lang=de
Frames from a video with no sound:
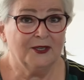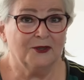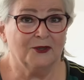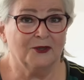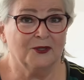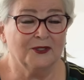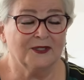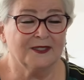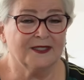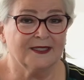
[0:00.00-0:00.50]

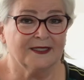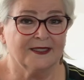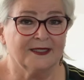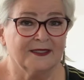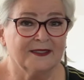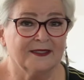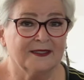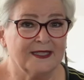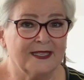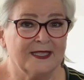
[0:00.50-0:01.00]
Und
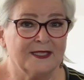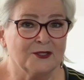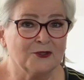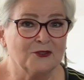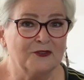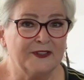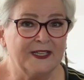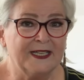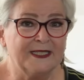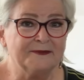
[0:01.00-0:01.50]
äh,
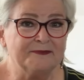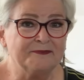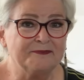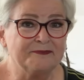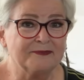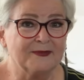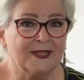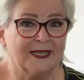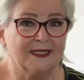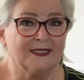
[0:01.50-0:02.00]

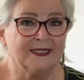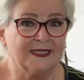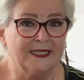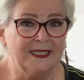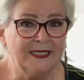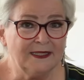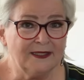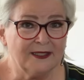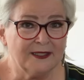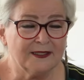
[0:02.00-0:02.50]
insofern hatte
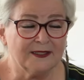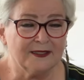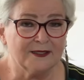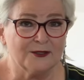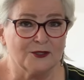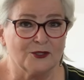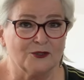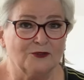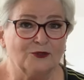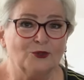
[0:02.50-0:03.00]
ich
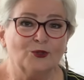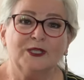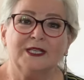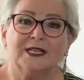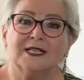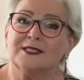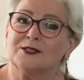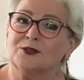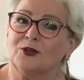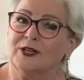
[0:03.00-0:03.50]
sowohl
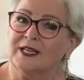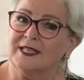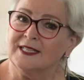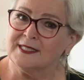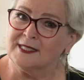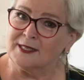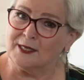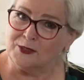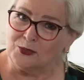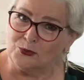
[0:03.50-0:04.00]
als
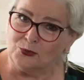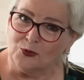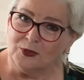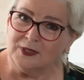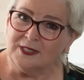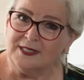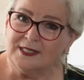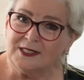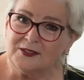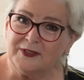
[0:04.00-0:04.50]

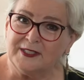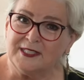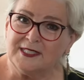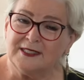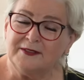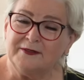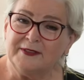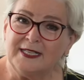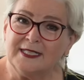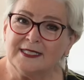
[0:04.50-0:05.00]
Organisatorin des
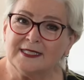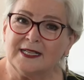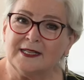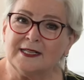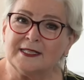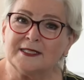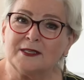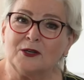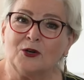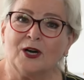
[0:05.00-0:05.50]
Festivals
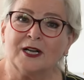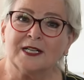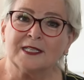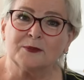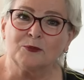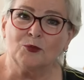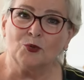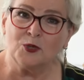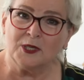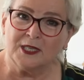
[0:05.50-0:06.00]
als auch als
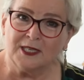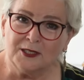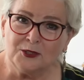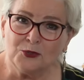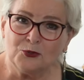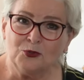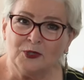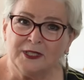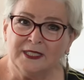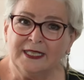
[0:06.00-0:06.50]

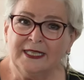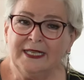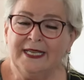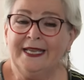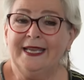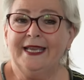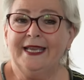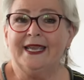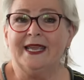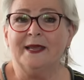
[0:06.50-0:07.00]
Moderatorin
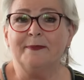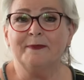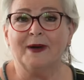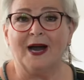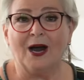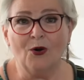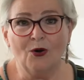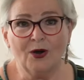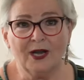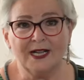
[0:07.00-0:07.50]
eben
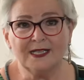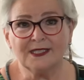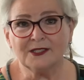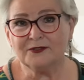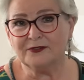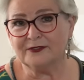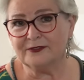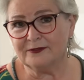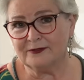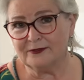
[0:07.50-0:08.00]
auch
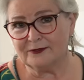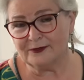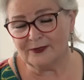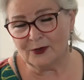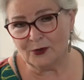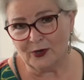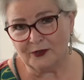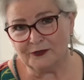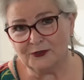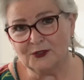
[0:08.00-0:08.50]
als
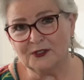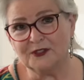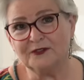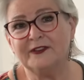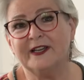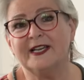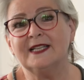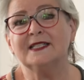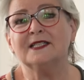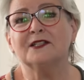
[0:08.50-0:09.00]
Hörfunk- und
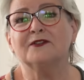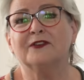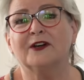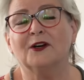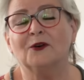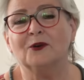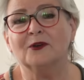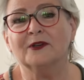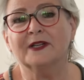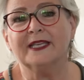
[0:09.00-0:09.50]

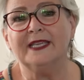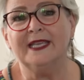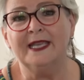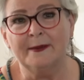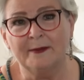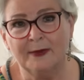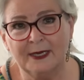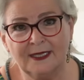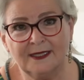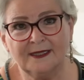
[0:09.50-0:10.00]
Fernsehfrau
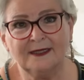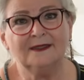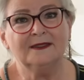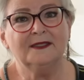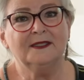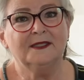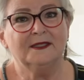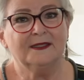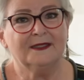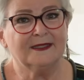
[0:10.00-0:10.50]
immer
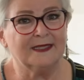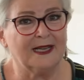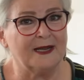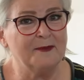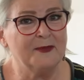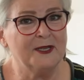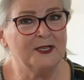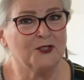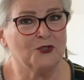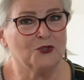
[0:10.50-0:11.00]

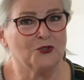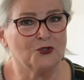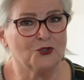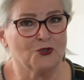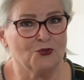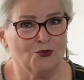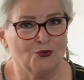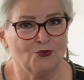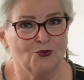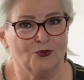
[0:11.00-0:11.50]
damit
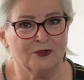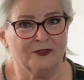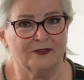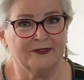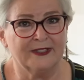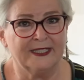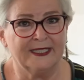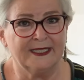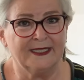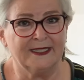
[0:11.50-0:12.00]
zu
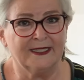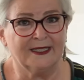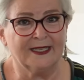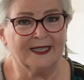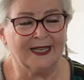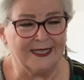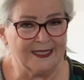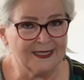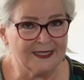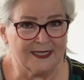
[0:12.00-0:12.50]
tun, weil
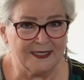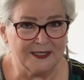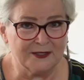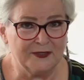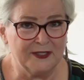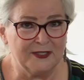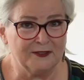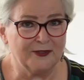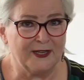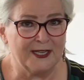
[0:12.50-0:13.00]
ganz, ganz
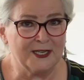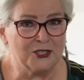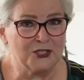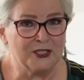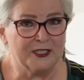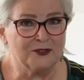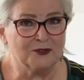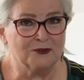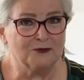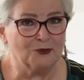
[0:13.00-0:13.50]
viele
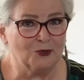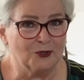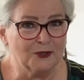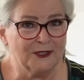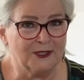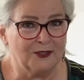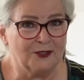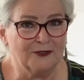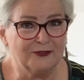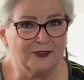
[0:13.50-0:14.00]
Veranstaltungen
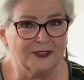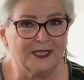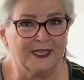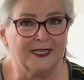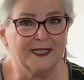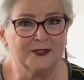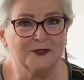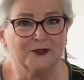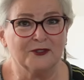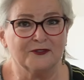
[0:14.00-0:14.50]
wurden auch von
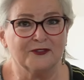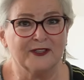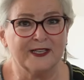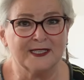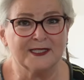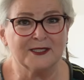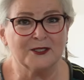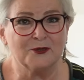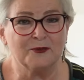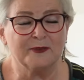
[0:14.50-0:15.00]
Radio und
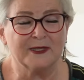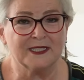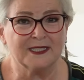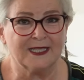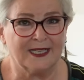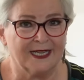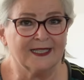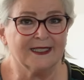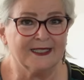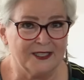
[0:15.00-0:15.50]
Fernsehen
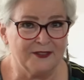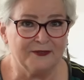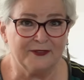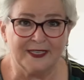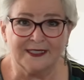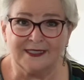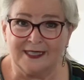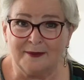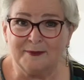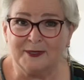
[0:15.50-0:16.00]
übertragen. Ich
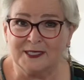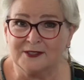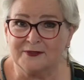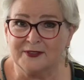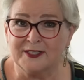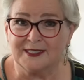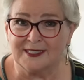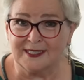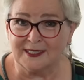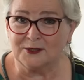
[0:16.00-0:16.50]
war damals,
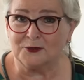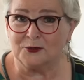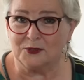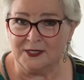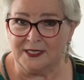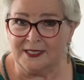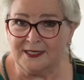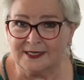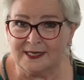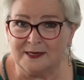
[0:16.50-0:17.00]
wie gesagt, noch
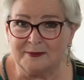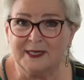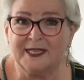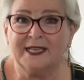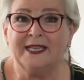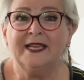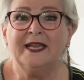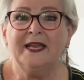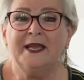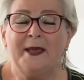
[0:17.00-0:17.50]
nicht
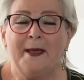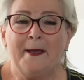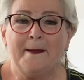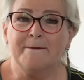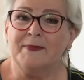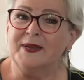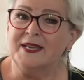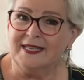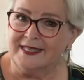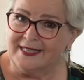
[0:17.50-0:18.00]
dabei,
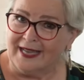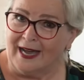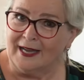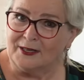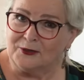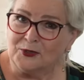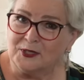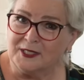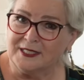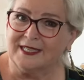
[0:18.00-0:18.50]
bin
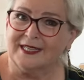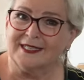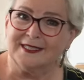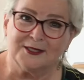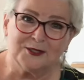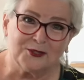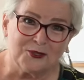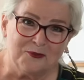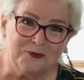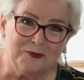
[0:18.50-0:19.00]
dadurch
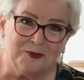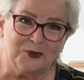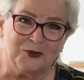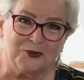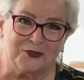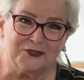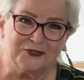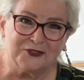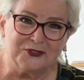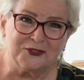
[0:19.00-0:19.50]
dann zum
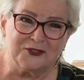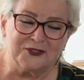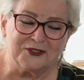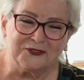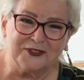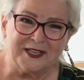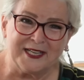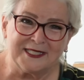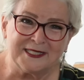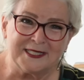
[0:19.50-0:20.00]
Rundfunk und
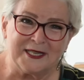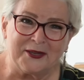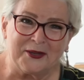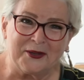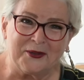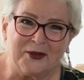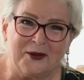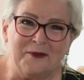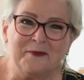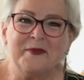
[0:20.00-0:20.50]
Fernsehen
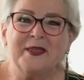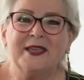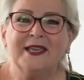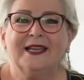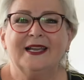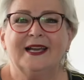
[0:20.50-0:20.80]
gekommen.